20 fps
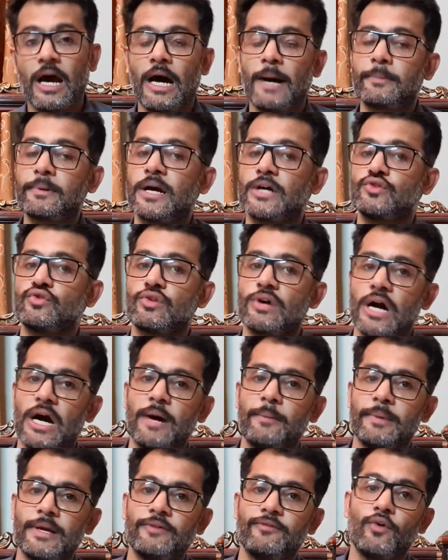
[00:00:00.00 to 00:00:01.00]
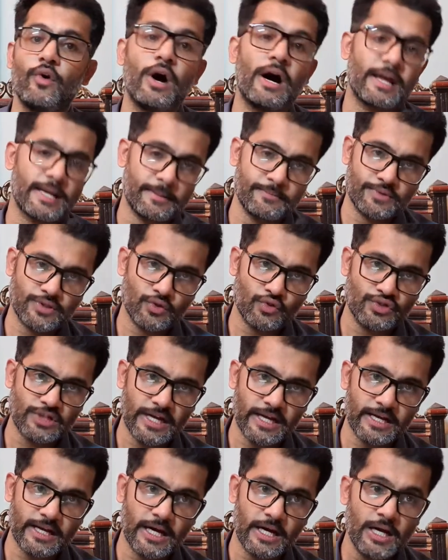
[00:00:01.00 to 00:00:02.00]
आपका जो काम है वो आराम से हो
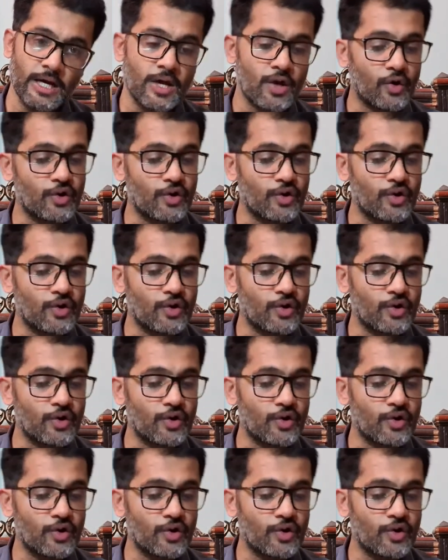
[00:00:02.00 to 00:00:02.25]
जाएगा